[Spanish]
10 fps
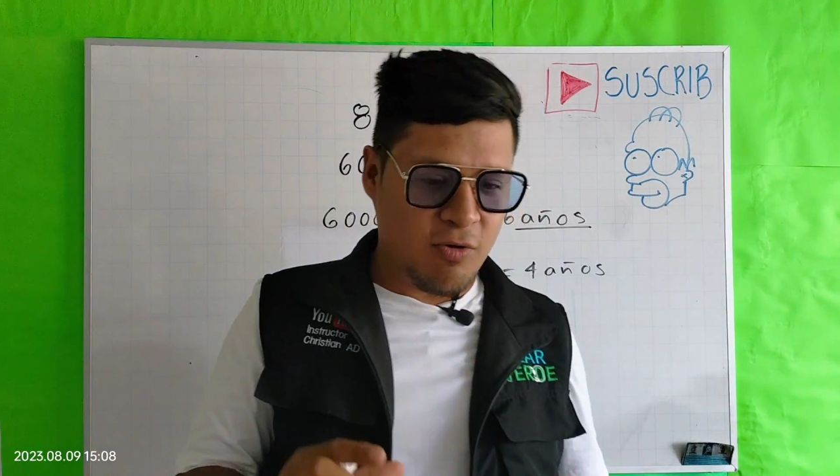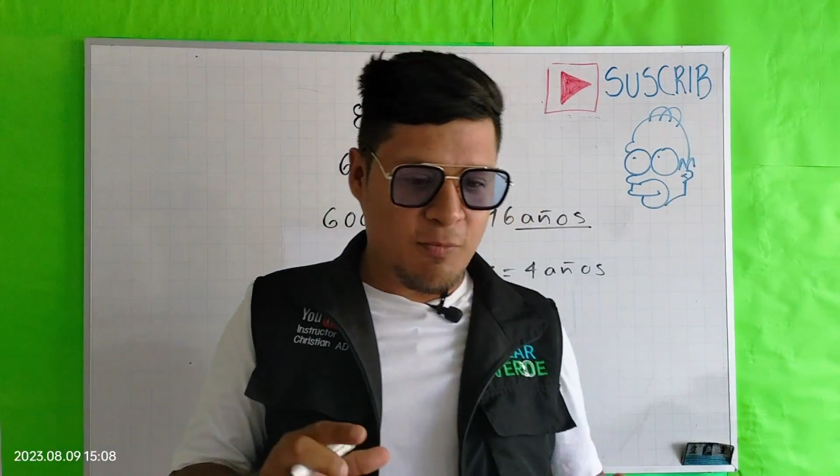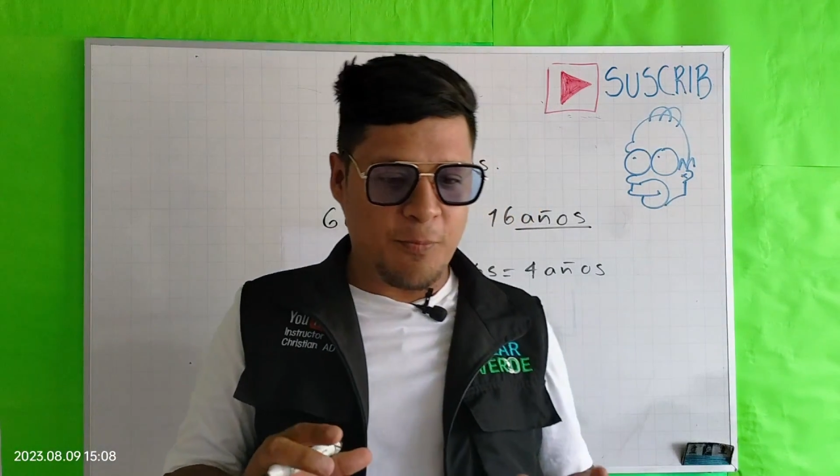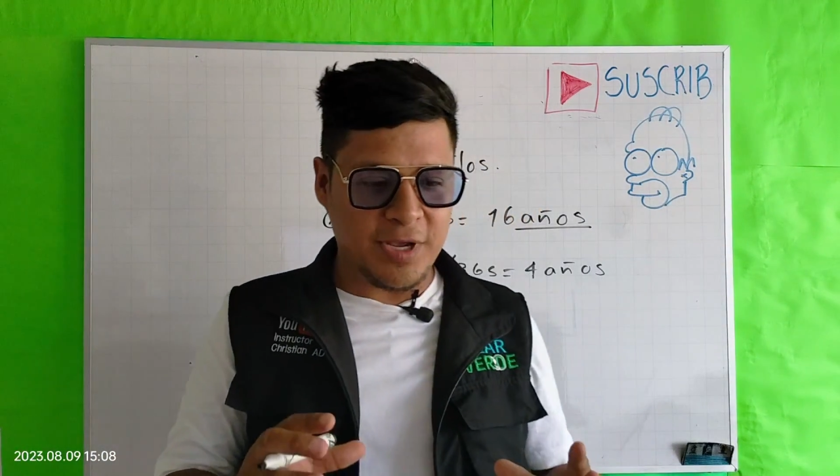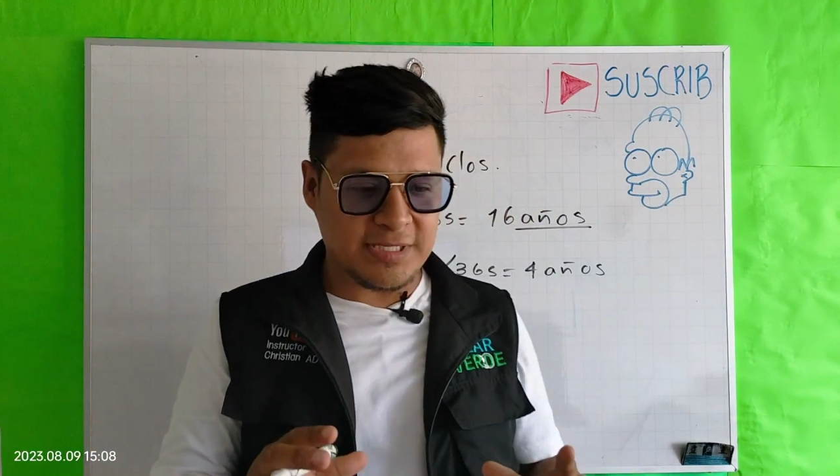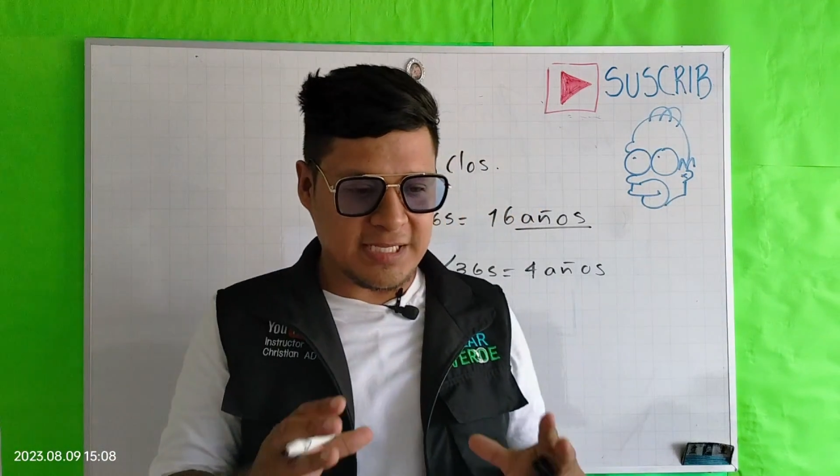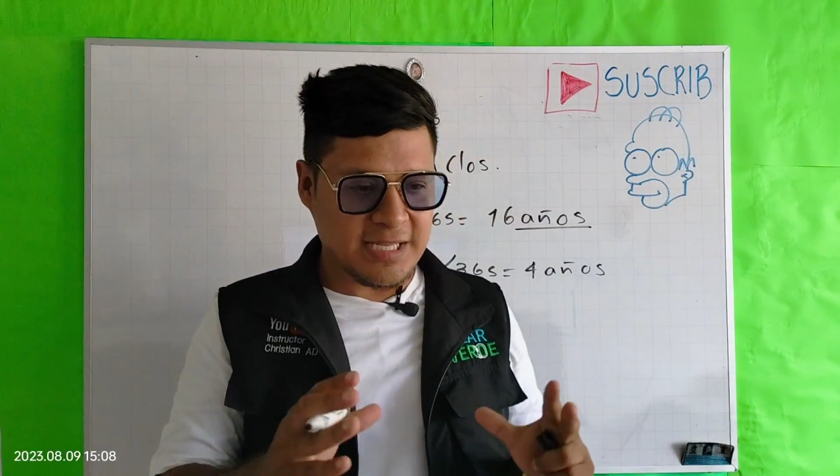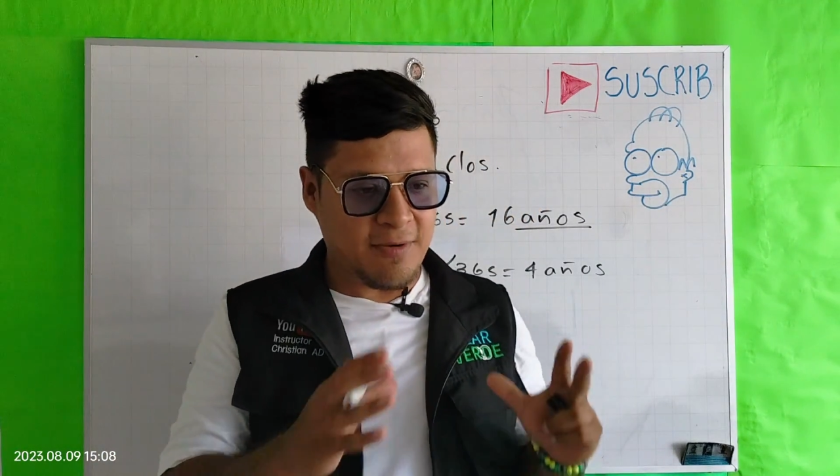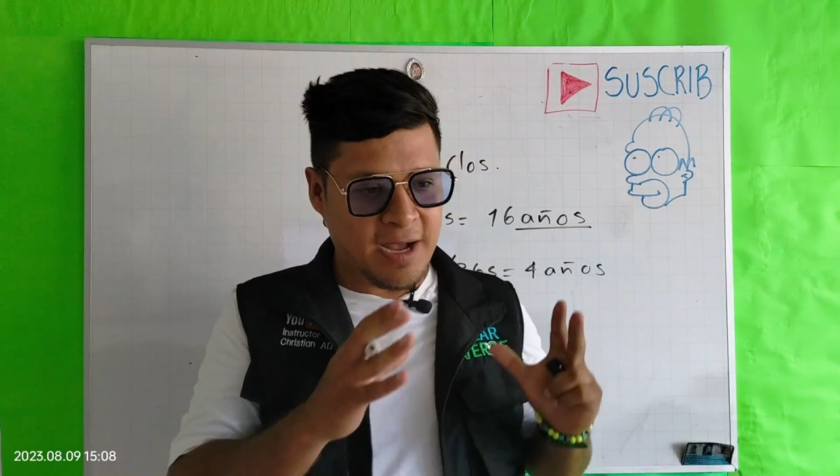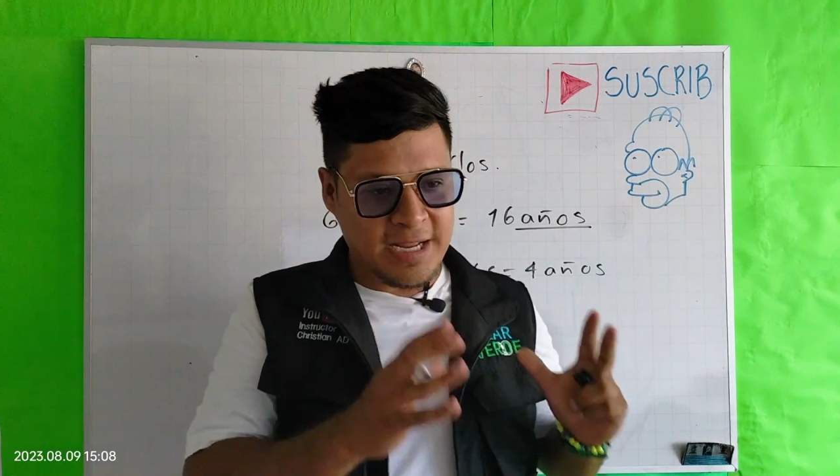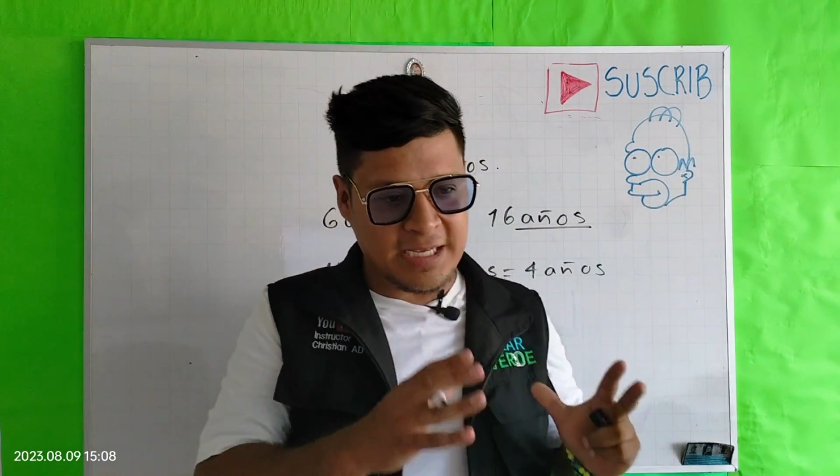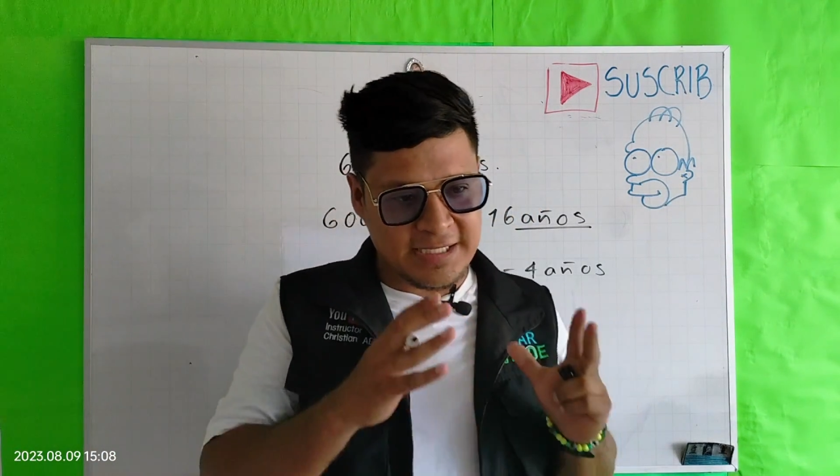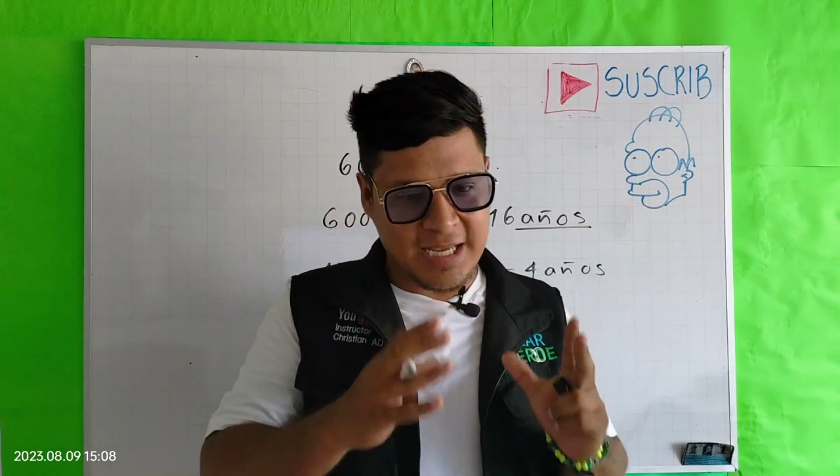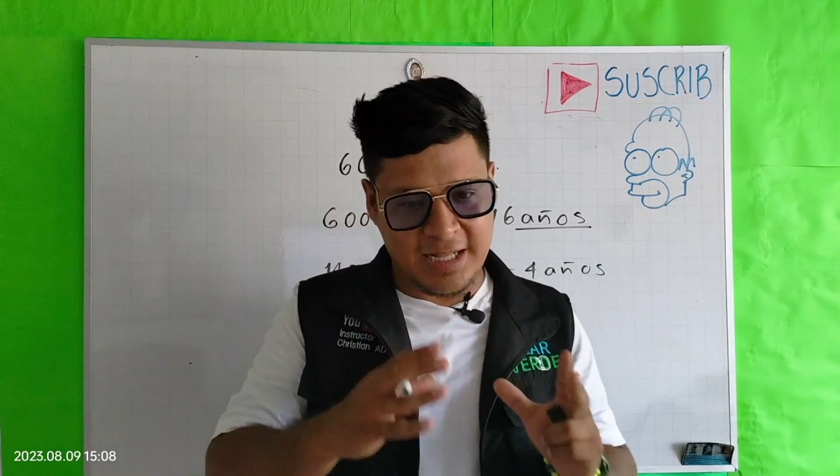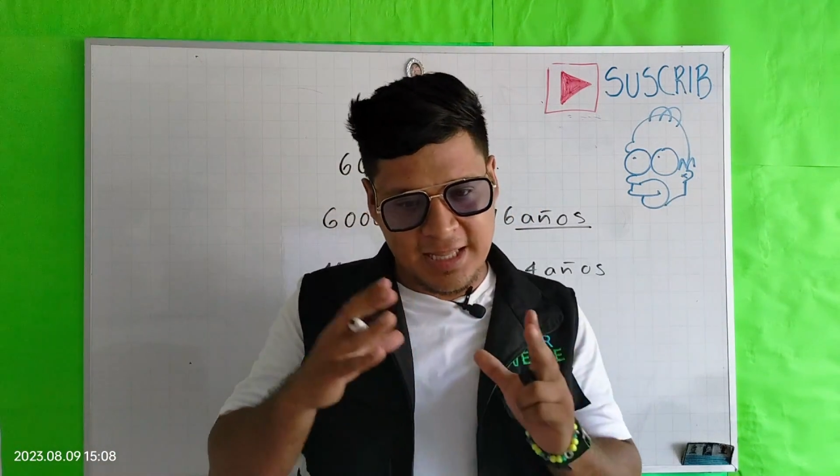compuestas de varias
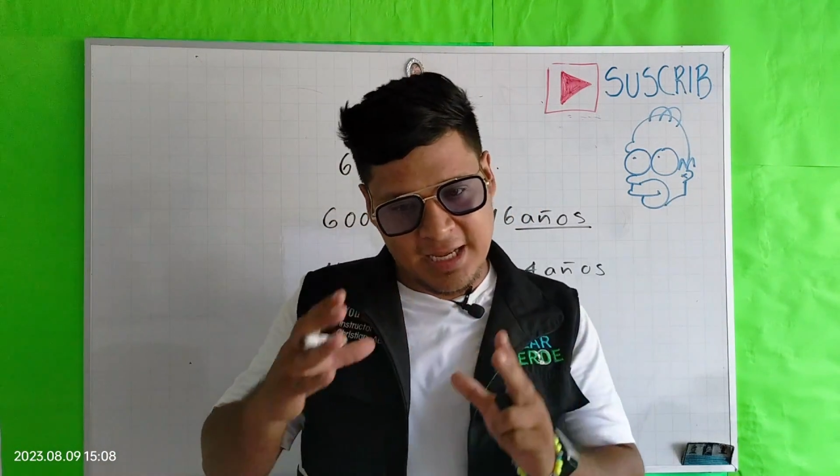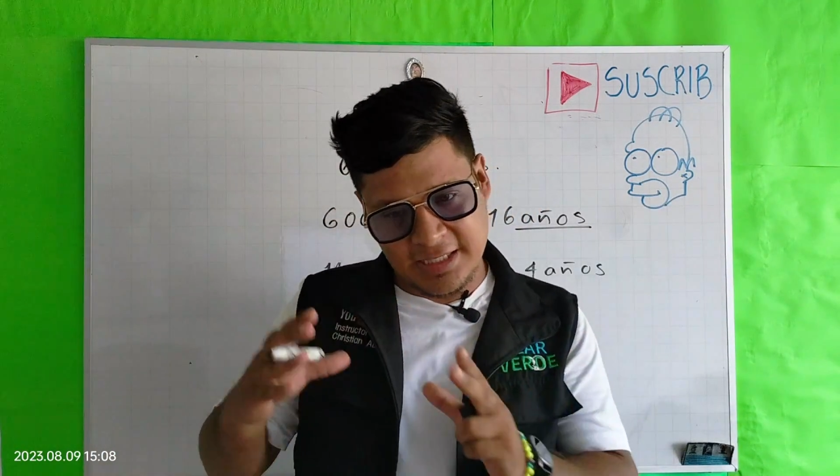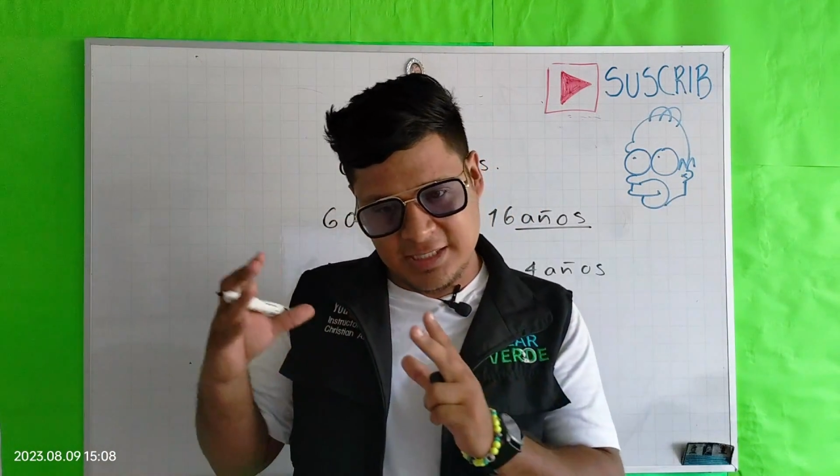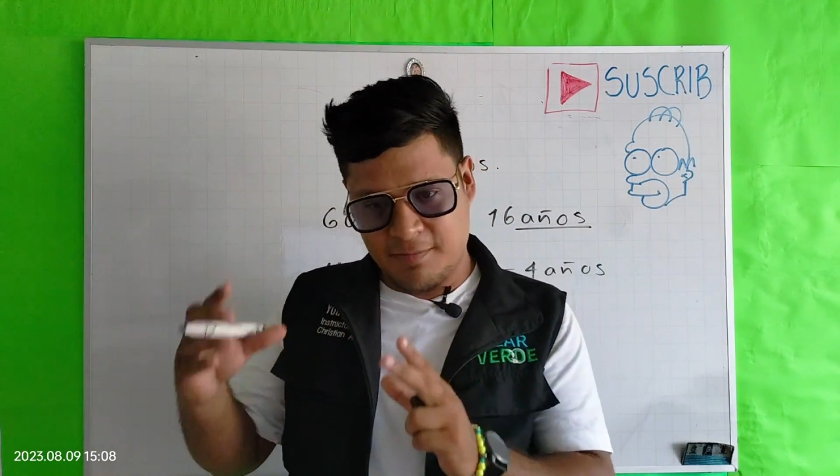celdas,